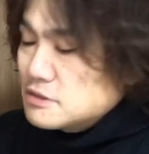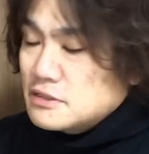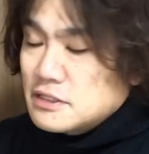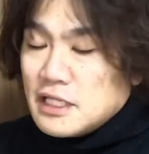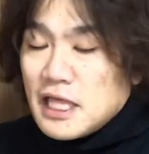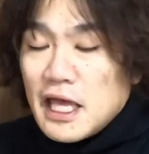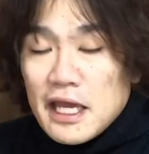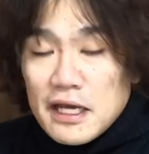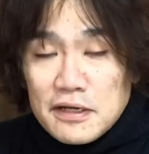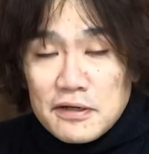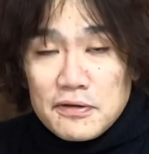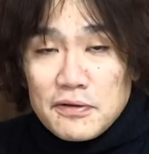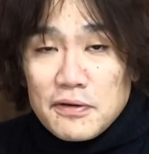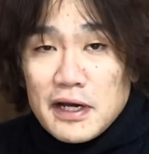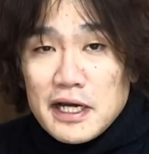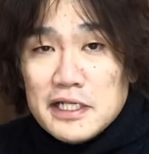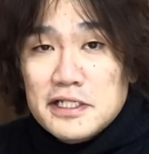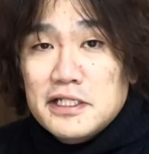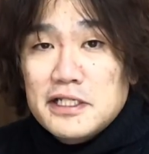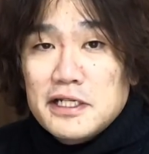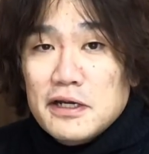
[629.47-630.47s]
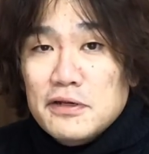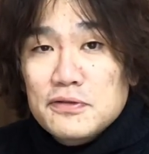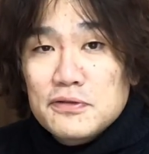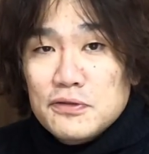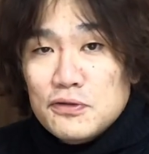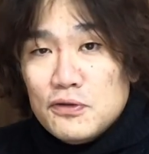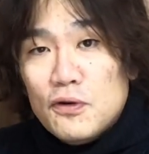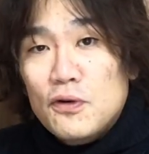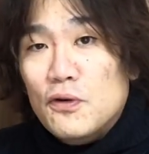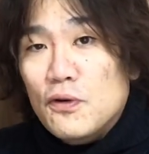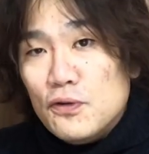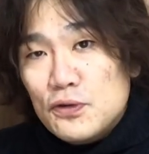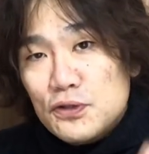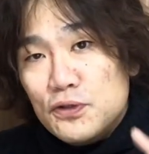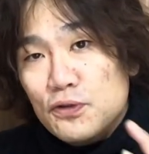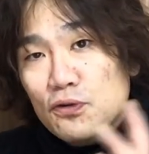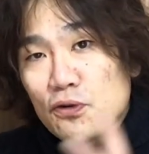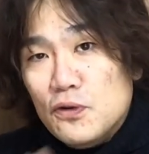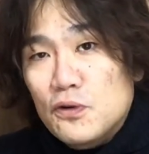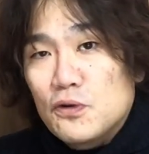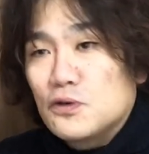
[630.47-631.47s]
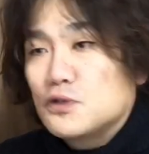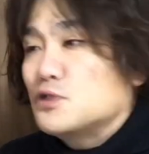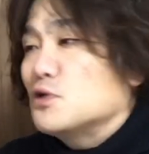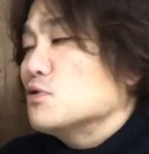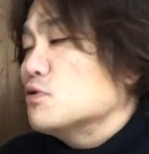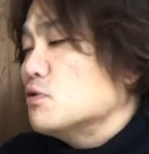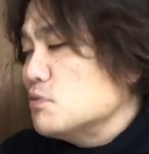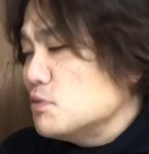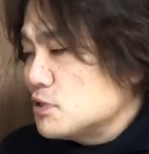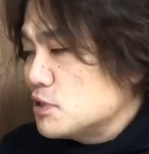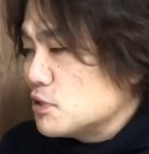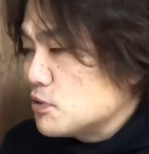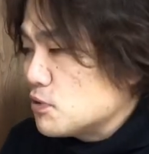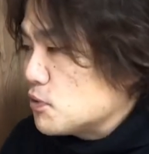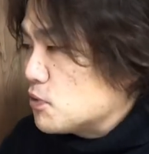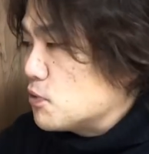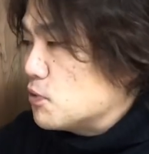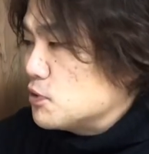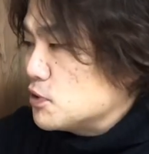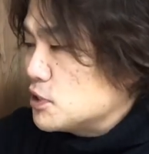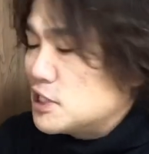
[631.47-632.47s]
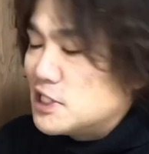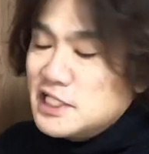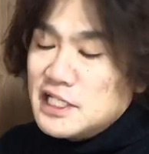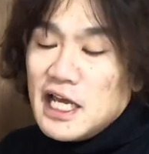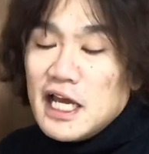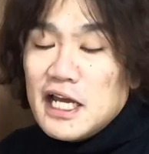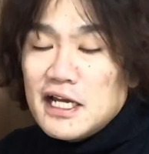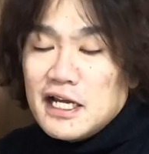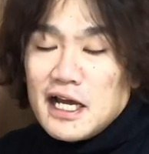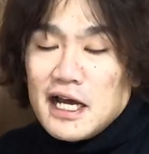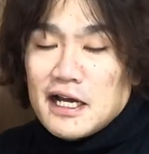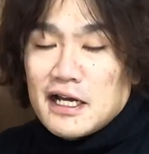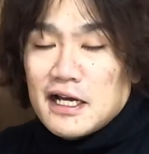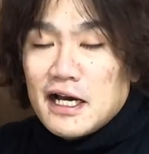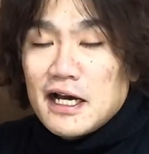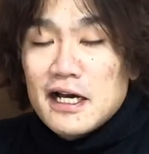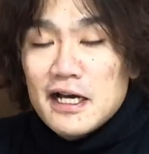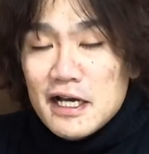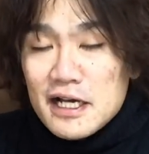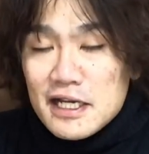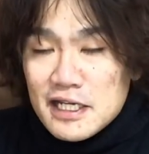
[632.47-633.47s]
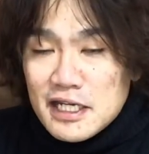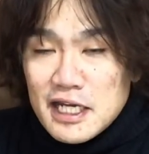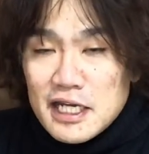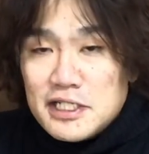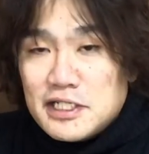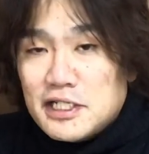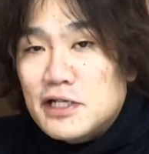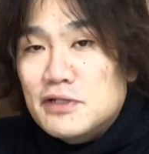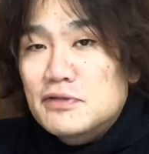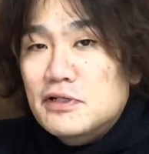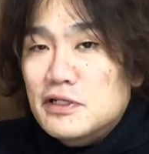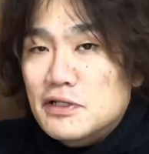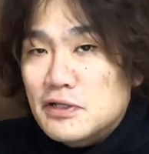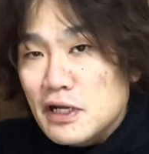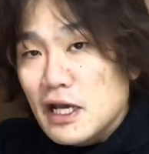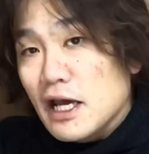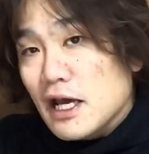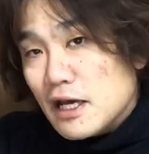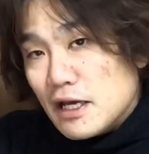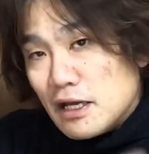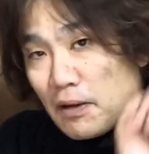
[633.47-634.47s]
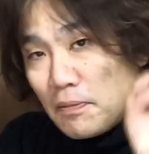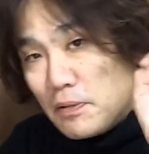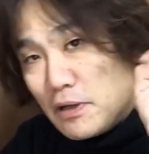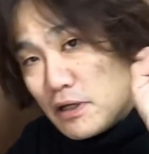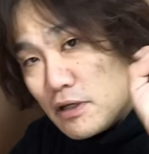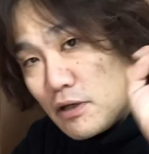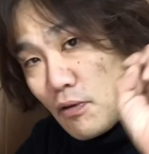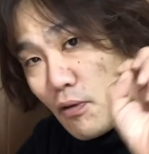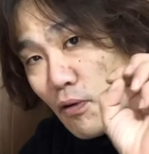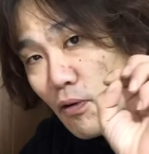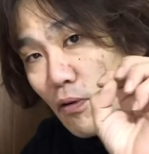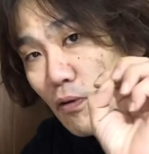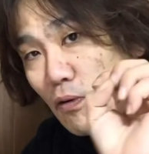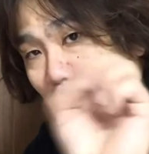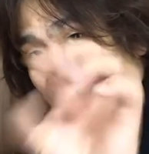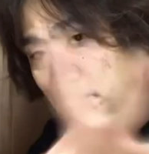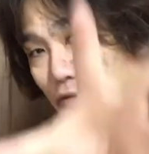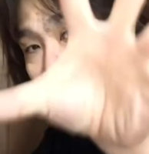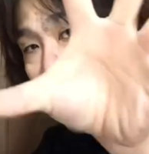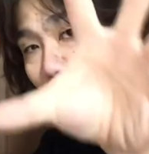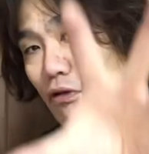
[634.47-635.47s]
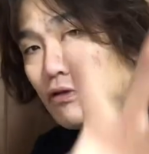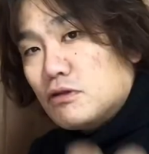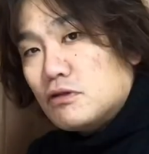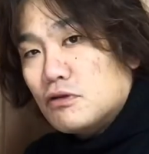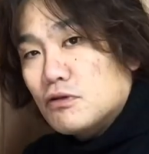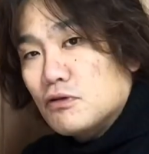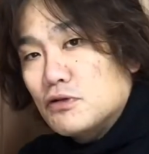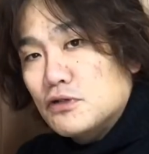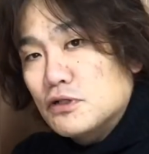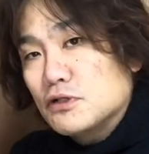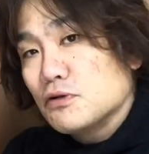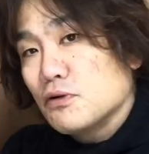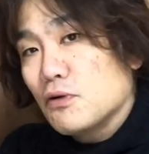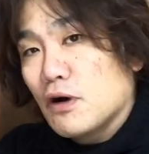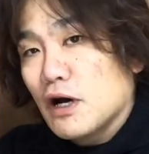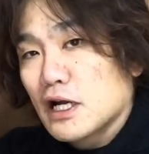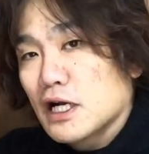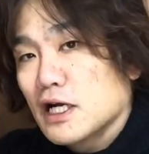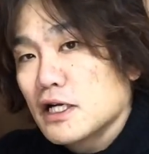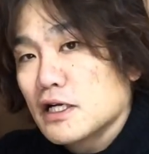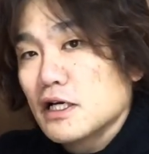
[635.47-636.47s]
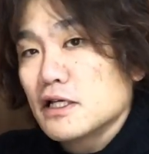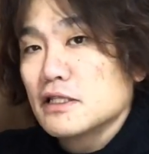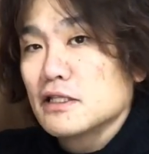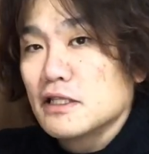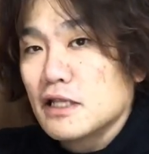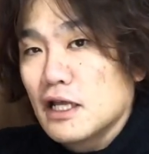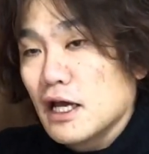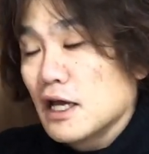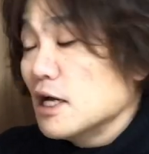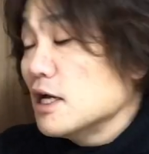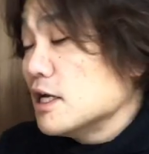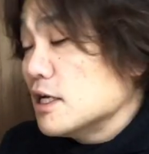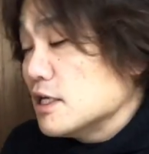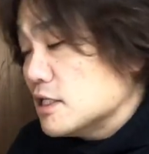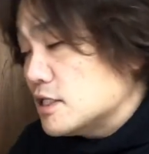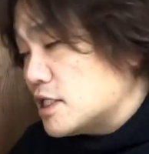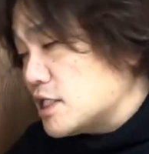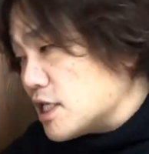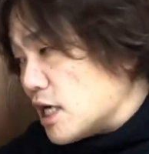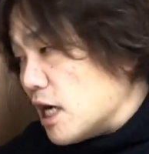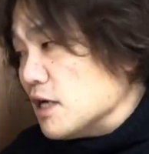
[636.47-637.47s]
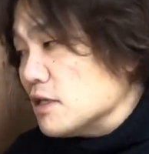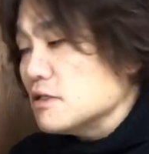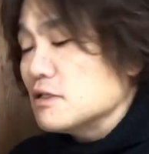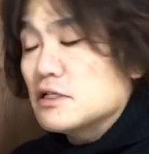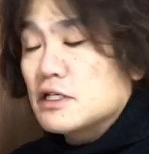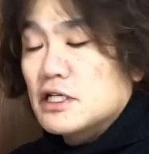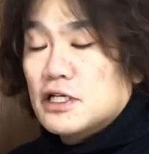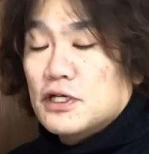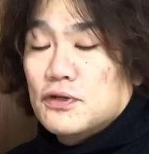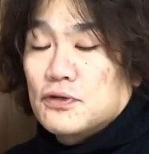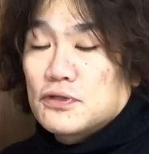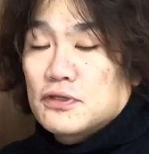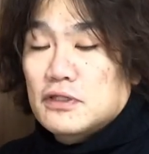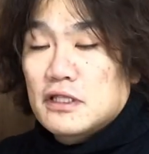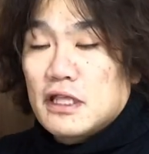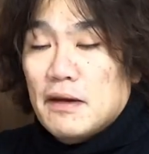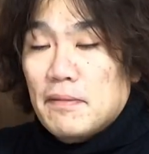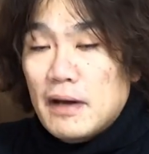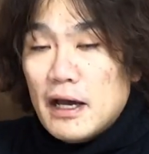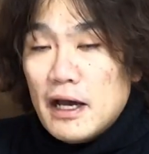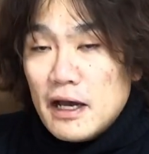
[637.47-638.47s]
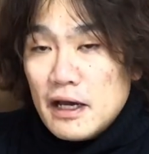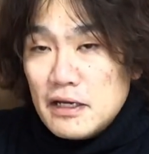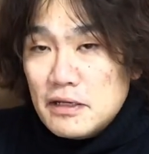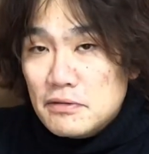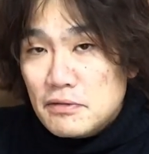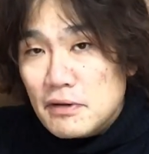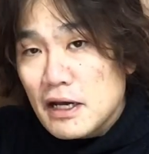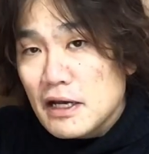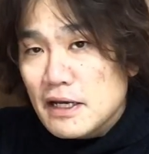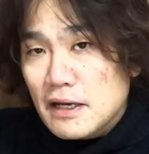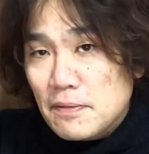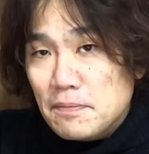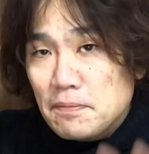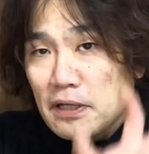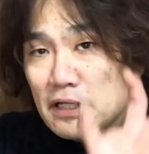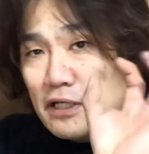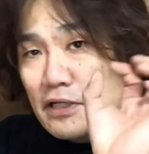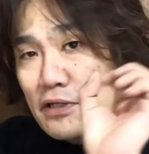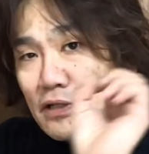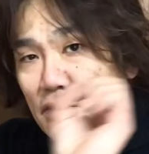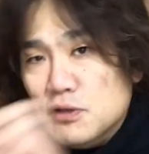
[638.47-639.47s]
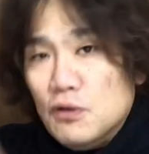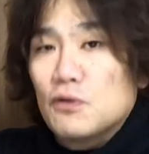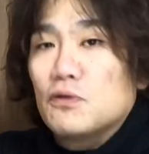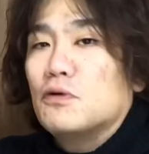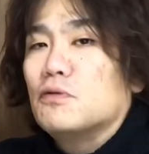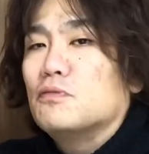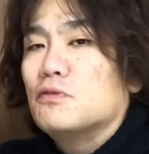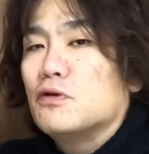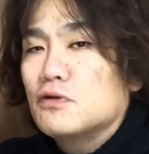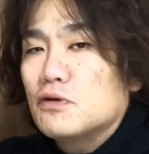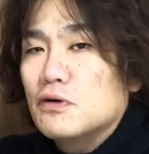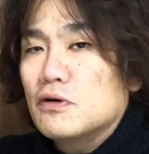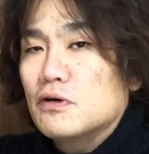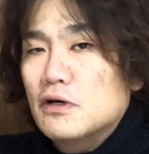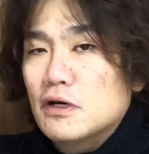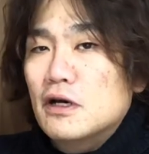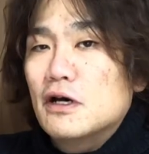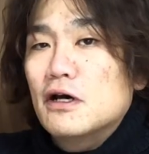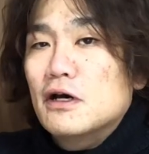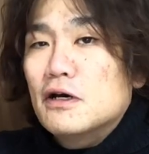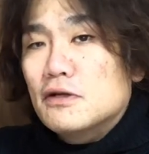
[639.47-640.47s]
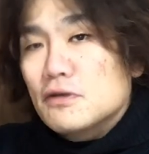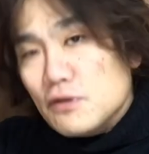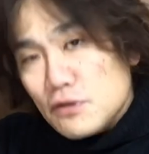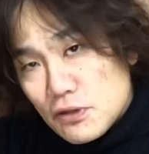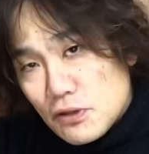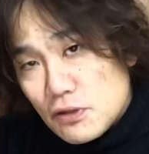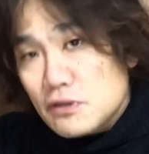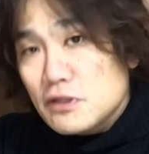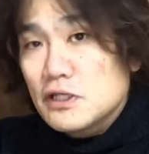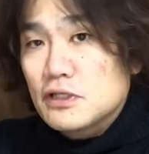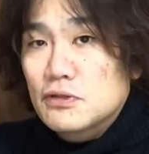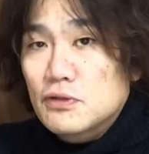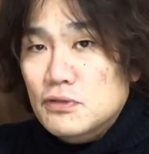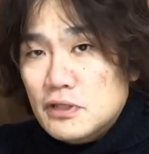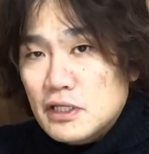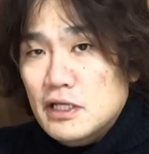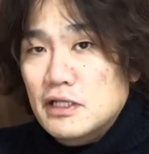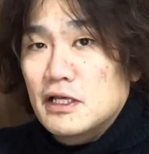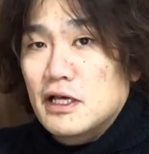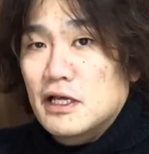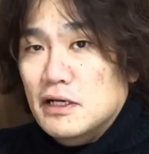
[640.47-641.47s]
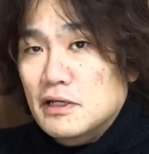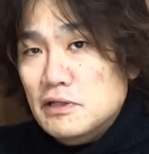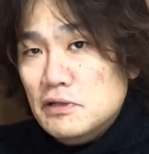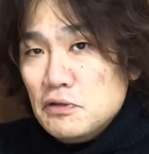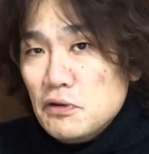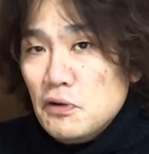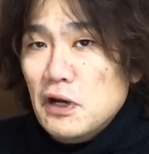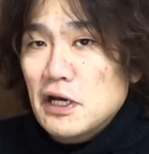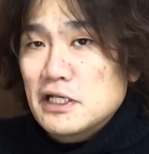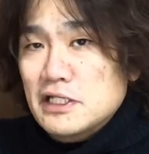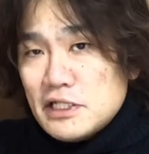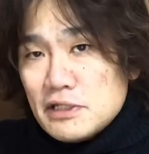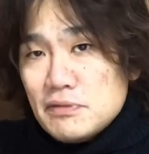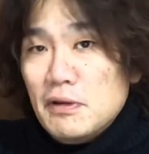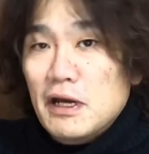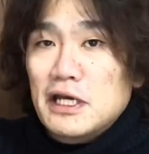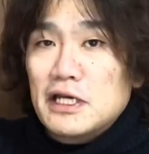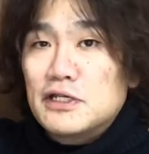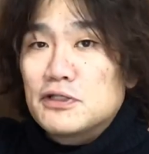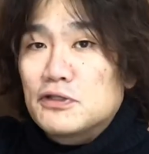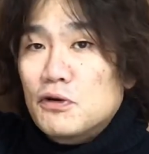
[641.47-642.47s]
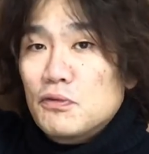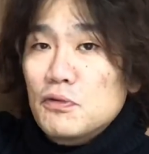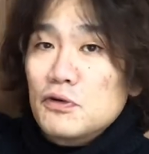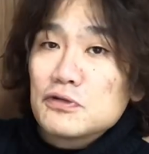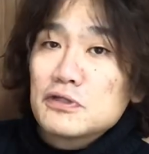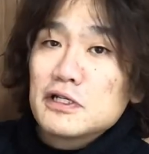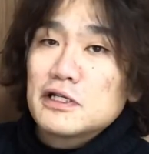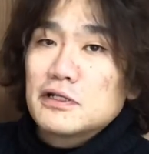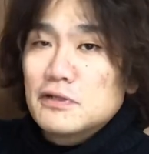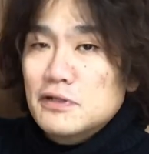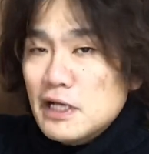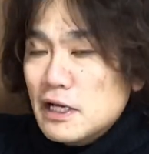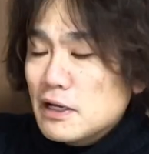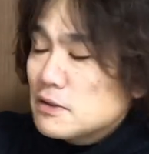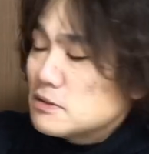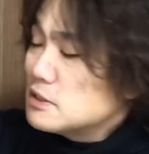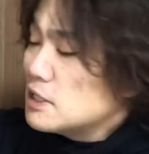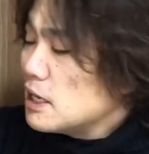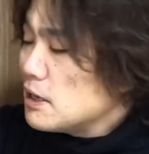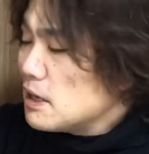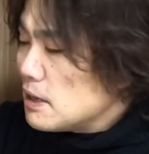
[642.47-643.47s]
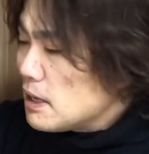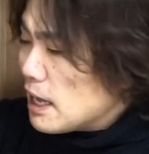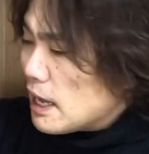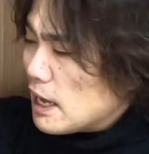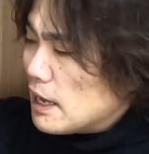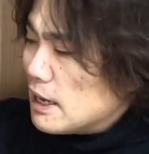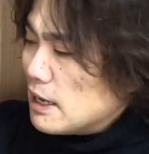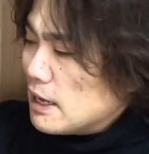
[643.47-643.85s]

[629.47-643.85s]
手加えちゃうとその植物のこの自然感が消えちゃうんですねやっぱりこうドンというお花なんで近くに寄った場合はやっぱりそのもののように撮っていただくのが一番いいと思うんですよね。で